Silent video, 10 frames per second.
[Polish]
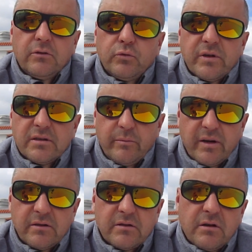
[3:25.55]
które są
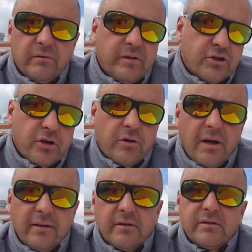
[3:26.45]
bardzo zdrowe, z czekolady,